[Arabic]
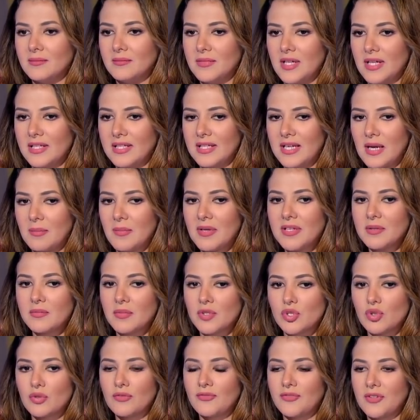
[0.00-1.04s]
يعني كمان
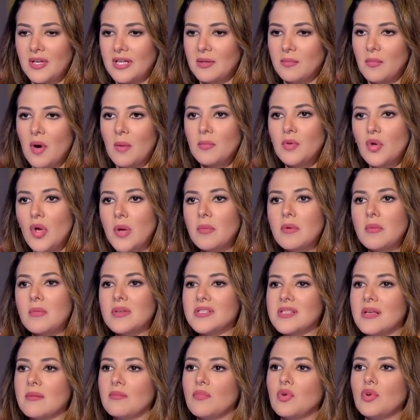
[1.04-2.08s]
بشوف يعني مامي وامي
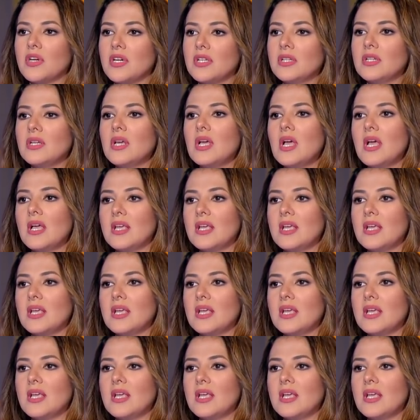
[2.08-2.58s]
مثلا ممكن